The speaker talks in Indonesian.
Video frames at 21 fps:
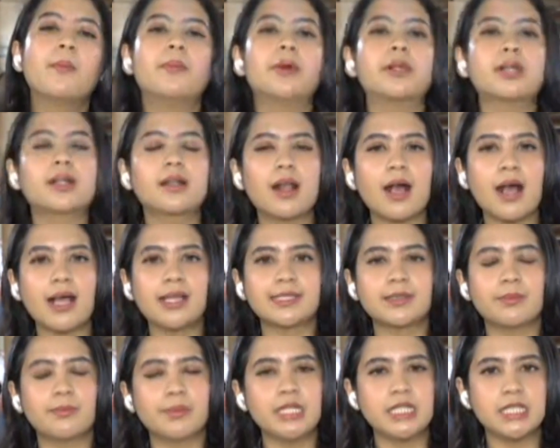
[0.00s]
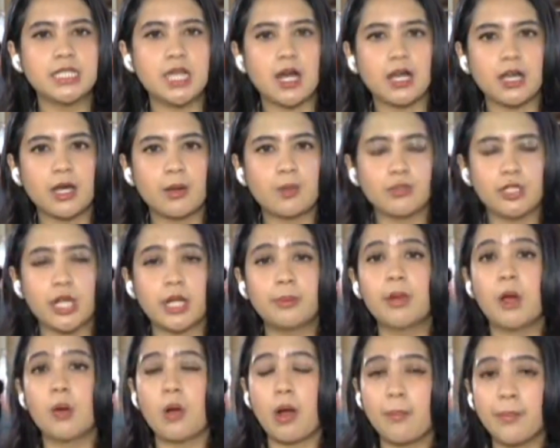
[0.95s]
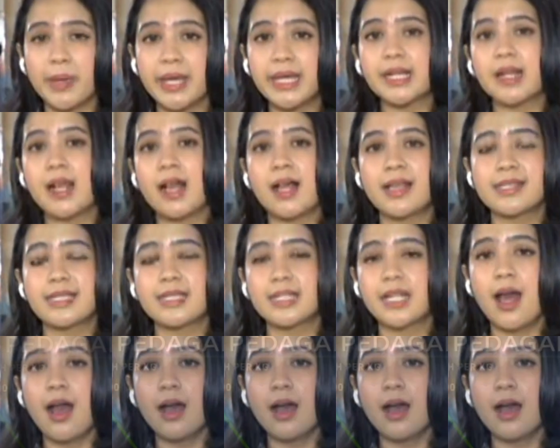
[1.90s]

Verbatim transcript: beras, minyak, kemudian bawang merah